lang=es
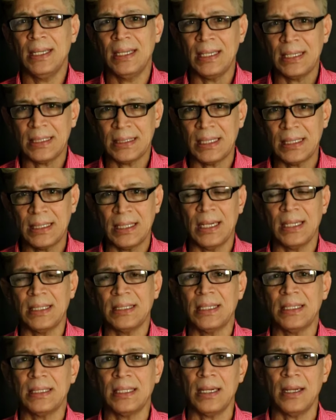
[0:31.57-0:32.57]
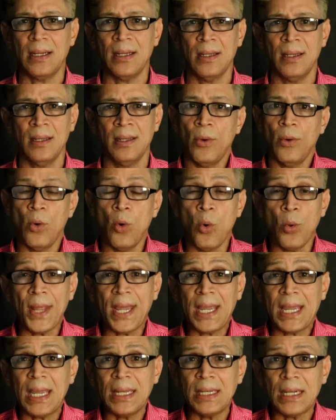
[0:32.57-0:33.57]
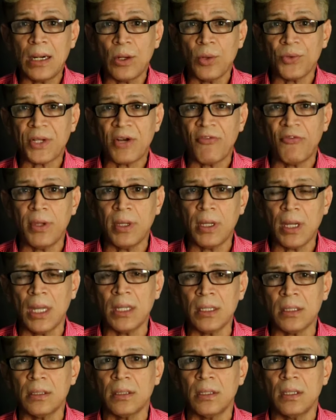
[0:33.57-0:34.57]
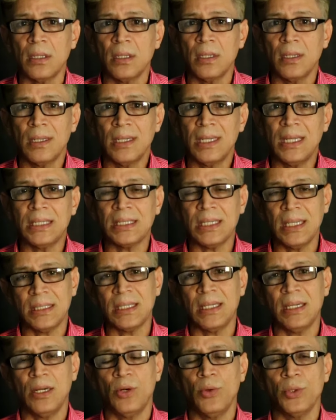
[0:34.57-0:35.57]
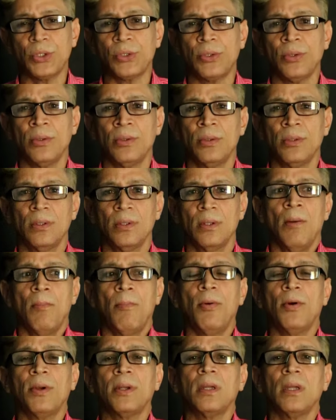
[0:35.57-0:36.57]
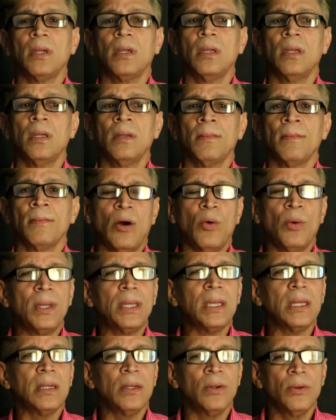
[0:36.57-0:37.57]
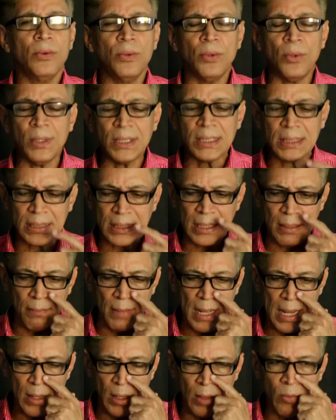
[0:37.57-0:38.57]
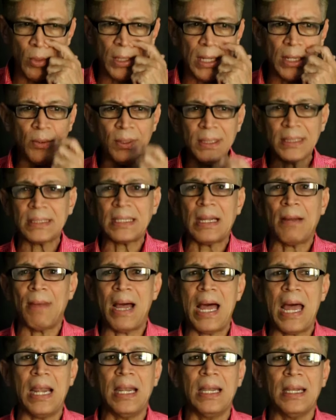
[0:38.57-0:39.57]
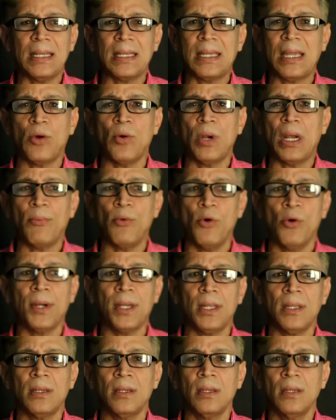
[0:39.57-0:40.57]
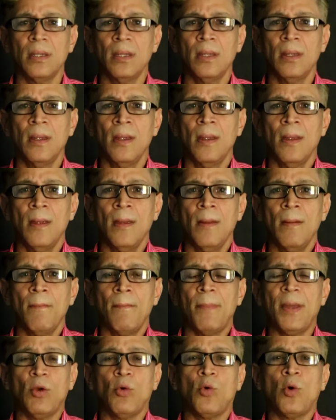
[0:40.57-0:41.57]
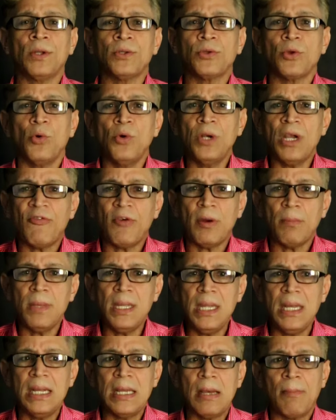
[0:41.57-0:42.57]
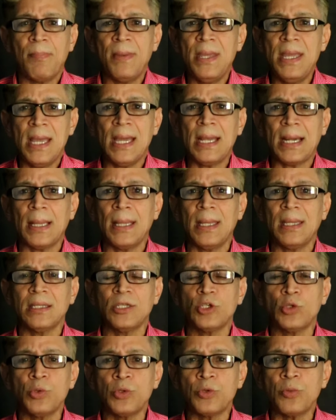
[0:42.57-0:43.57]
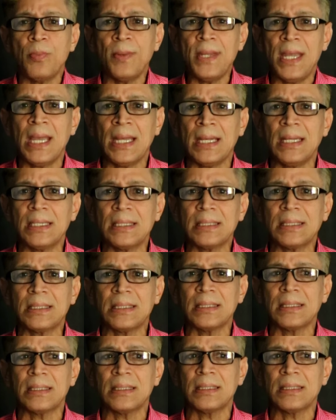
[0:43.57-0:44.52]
etcétera, etcétera. O de qué narcotraficante es ese negocio. Porque aunque no aunque no está mal que colaboren, pero cuando una familia pierde sus bienes